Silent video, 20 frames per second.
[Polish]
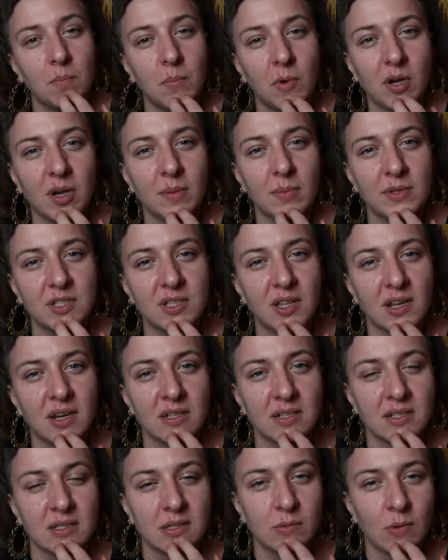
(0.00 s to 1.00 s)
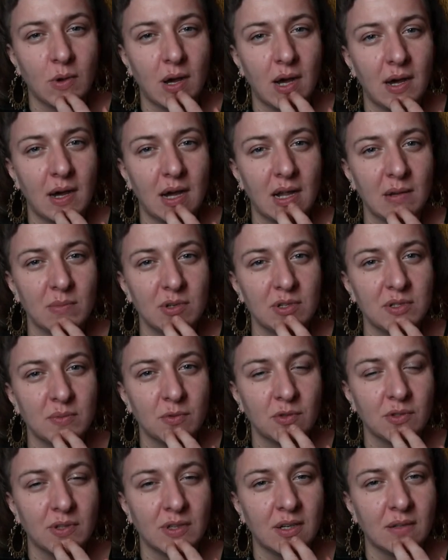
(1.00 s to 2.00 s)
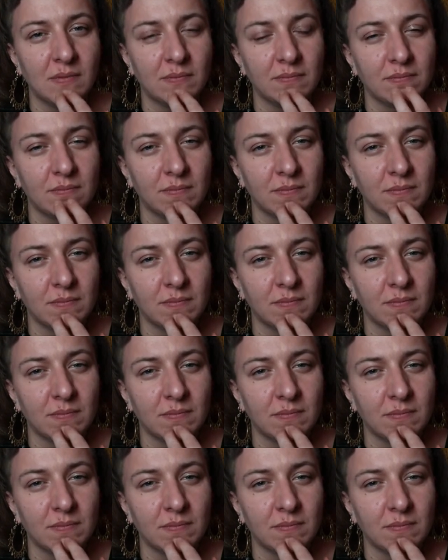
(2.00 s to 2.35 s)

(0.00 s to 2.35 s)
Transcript: Mogę być teraz zła albo smutna.